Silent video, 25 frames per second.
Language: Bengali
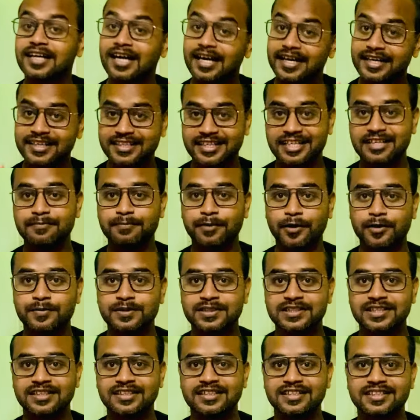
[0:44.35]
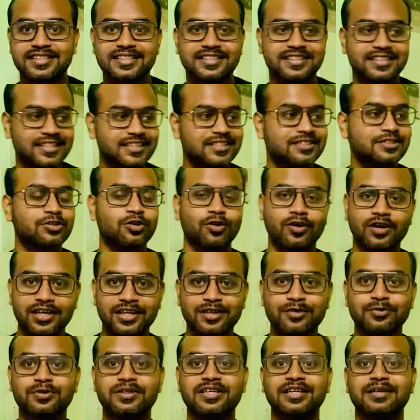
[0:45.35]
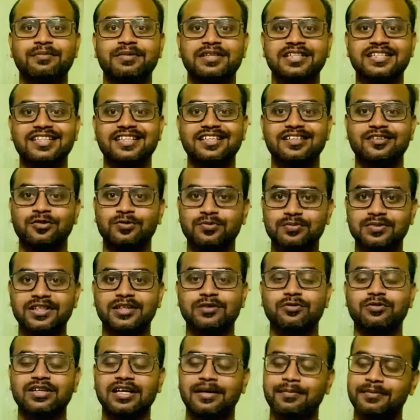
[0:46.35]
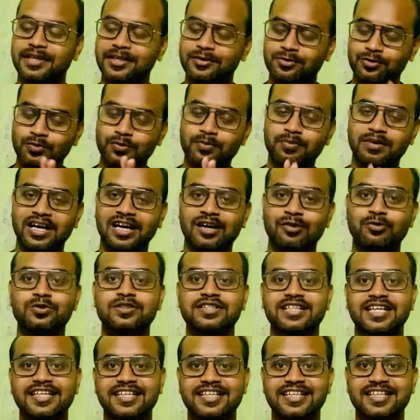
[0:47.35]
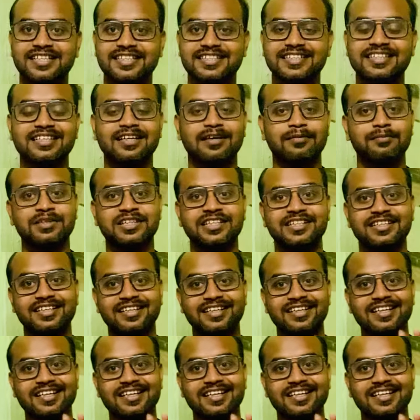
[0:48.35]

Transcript: কারেক্ট ইনফরমেশন দিচ্ছি জাস্ট সকালে উঠে বেছানায় ঘুম থেকে উঠে আমি একটু আউটসাইডে আছি আমি